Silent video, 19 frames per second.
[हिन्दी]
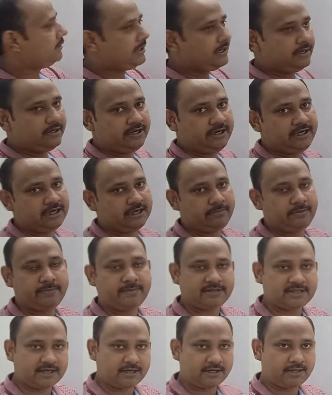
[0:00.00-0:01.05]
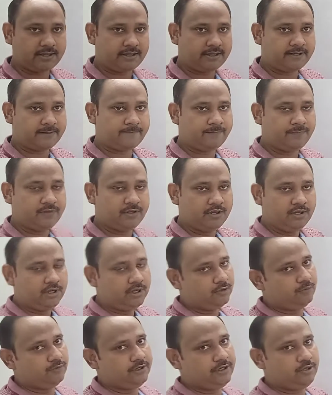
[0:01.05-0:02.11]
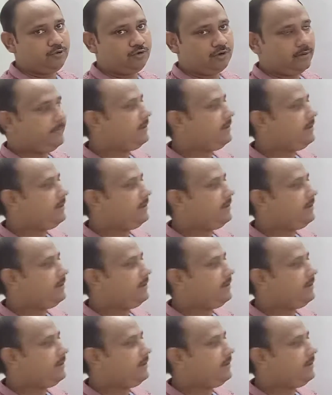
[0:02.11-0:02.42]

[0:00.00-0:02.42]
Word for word: जो है डिटेल में बता रहा है उन्हीं को